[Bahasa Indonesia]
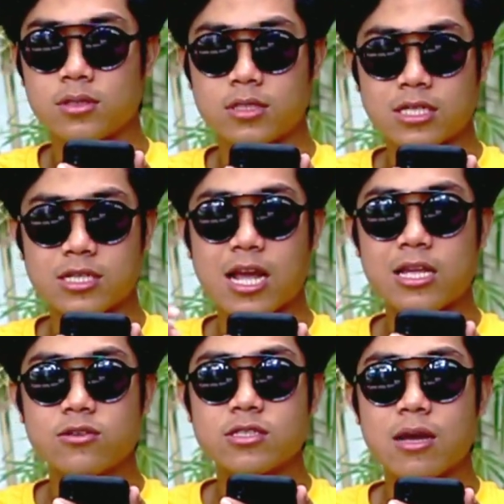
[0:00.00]
yang
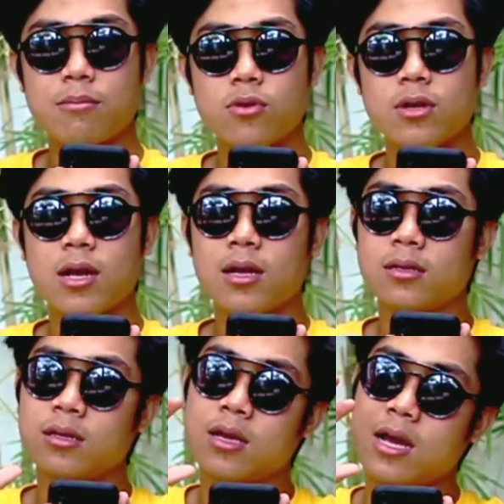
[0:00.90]
sekaligus nyambung
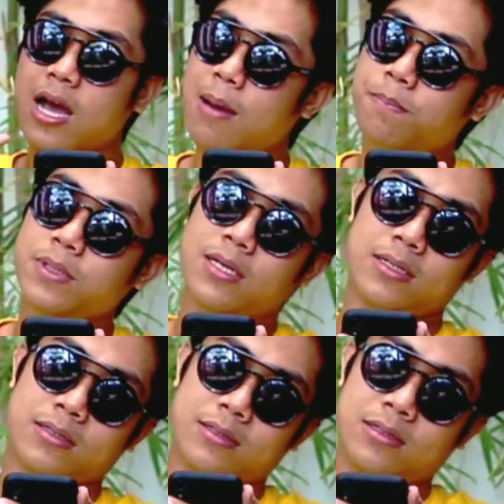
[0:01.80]
dengan hubnya
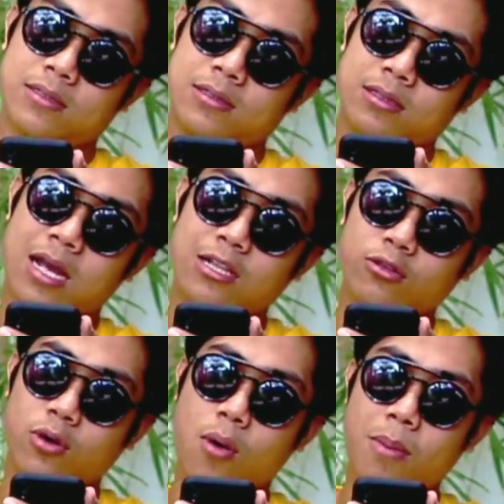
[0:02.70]
atau
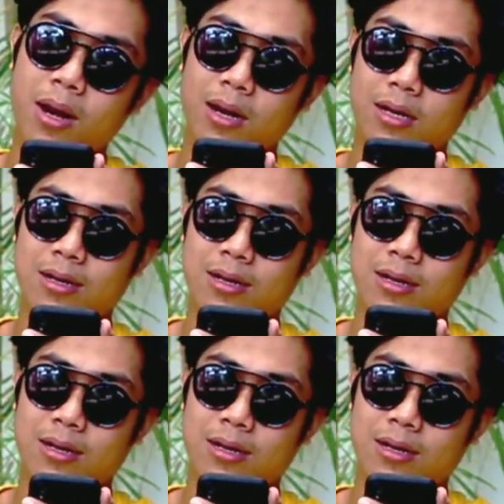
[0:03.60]
trommel.